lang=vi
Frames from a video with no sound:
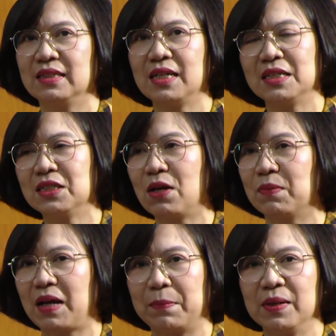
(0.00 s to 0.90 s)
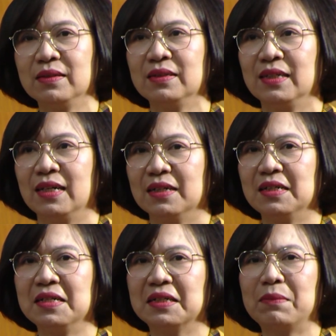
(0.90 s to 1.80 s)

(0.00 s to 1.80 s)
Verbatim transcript: Tại hội thảo, đại diện quận Tây Hồ